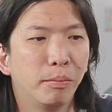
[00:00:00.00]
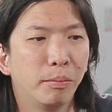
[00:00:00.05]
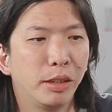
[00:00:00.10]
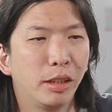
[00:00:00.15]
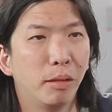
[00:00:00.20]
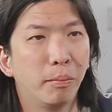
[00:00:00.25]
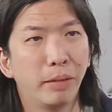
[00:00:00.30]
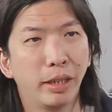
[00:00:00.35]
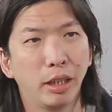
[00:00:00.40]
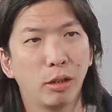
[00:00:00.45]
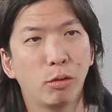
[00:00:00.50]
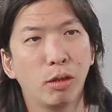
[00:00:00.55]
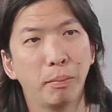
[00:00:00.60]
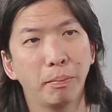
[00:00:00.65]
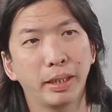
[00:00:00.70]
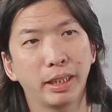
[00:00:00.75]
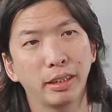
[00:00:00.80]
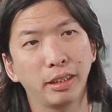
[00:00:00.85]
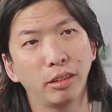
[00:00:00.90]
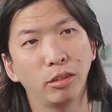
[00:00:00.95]
Mi nombre es
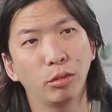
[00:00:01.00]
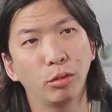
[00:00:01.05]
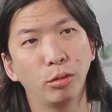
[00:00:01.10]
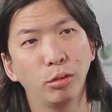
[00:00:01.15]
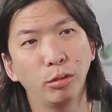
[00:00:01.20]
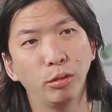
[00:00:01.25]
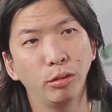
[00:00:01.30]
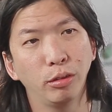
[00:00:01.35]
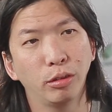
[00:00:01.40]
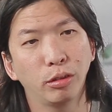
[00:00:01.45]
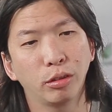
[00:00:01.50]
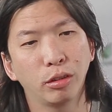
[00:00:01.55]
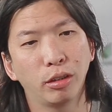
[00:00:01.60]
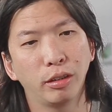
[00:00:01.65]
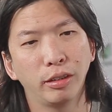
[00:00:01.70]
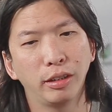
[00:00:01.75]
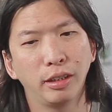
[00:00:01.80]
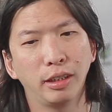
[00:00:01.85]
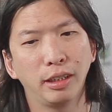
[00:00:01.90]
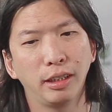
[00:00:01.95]
Juan Martín Su,
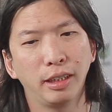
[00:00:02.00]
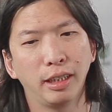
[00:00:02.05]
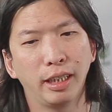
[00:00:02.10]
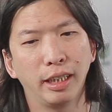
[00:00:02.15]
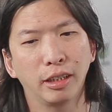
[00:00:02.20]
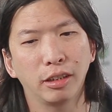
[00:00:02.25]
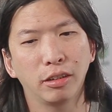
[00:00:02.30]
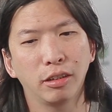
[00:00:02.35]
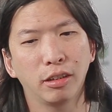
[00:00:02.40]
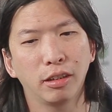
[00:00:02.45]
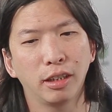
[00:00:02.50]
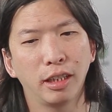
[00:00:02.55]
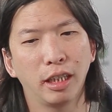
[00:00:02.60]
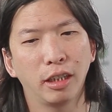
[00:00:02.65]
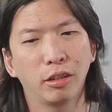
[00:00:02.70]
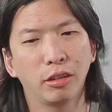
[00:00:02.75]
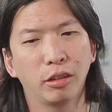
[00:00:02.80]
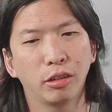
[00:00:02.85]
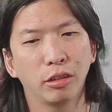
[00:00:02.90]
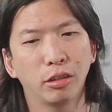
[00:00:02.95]
soy director
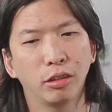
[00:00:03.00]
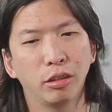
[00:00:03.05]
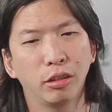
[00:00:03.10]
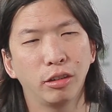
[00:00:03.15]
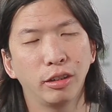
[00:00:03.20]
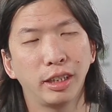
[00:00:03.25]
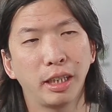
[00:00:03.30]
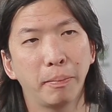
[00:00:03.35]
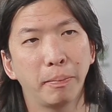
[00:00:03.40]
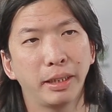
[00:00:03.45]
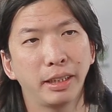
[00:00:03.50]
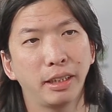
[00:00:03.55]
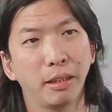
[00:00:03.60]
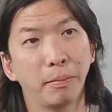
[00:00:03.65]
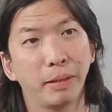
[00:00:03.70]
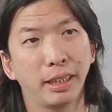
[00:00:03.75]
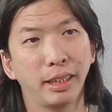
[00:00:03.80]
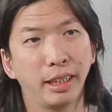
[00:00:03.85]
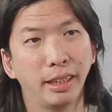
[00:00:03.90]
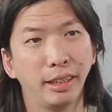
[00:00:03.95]
del corto
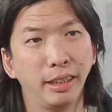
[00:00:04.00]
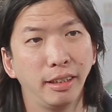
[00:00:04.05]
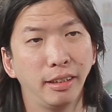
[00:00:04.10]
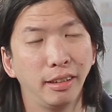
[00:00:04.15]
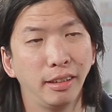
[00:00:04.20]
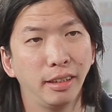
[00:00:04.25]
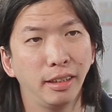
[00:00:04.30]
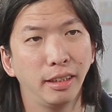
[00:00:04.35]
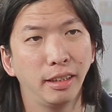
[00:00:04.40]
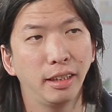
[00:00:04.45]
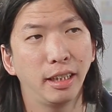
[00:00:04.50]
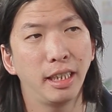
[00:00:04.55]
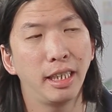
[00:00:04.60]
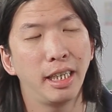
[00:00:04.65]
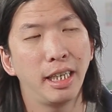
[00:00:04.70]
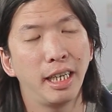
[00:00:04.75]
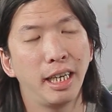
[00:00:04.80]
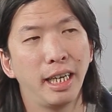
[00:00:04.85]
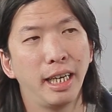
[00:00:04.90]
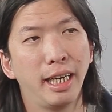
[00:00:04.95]
Diamante Mandarín,
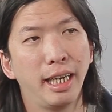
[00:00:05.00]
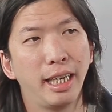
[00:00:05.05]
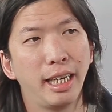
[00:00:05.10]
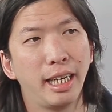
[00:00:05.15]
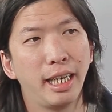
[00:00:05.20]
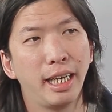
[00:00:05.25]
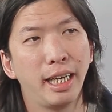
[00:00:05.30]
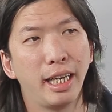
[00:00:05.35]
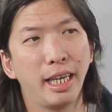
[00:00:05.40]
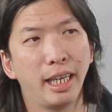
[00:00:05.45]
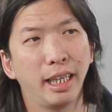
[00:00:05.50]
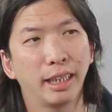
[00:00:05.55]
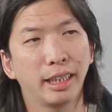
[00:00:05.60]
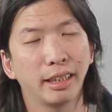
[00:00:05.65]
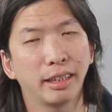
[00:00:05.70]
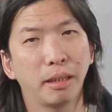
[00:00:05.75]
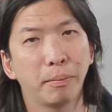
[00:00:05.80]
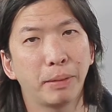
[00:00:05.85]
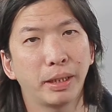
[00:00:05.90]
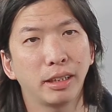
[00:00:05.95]
eh, que
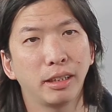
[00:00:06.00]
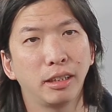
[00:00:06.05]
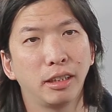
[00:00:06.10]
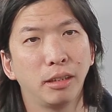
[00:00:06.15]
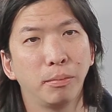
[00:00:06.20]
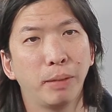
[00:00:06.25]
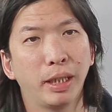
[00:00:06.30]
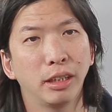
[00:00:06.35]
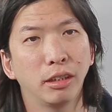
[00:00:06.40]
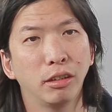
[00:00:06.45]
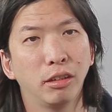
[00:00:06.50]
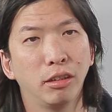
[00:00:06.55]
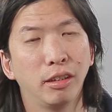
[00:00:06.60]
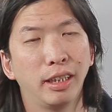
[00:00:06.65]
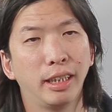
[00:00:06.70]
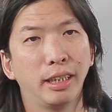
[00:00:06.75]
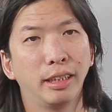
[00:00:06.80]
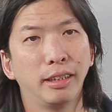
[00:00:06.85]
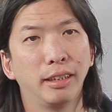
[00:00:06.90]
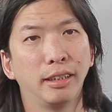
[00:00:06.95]
está participando
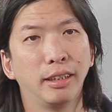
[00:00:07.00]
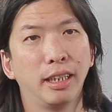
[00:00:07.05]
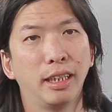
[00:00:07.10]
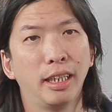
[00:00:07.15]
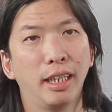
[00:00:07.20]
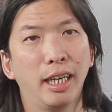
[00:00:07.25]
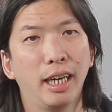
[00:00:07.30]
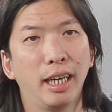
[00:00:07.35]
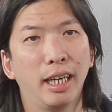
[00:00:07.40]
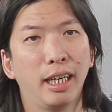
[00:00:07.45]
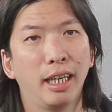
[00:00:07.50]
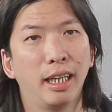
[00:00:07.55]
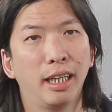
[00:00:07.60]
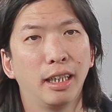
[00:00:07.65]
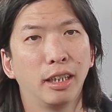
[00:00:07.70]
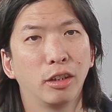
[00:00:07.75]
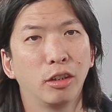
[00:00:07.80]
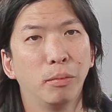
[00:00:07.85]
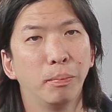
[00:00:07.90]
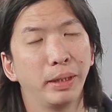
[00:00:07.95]
en
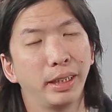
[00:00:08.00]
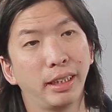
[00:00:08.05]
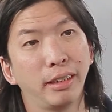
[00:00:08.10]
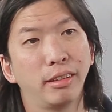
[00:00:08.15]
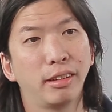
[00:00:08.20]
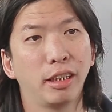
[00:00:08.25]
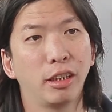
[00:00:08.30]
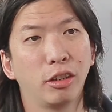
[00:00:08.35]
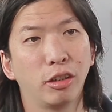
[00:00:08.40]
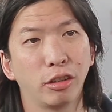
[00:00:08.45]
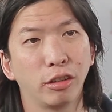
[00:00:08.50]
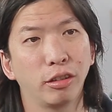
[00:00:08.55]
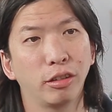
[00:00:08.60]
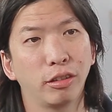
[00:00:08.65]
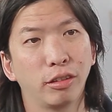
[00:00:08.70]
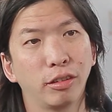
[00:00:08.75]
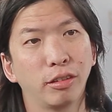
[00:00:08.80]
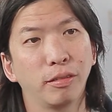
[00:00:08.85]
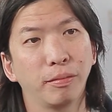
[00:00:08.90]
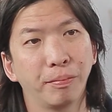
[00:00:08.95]
la competencia de
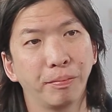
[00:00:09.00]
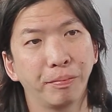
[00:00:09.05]
cortos.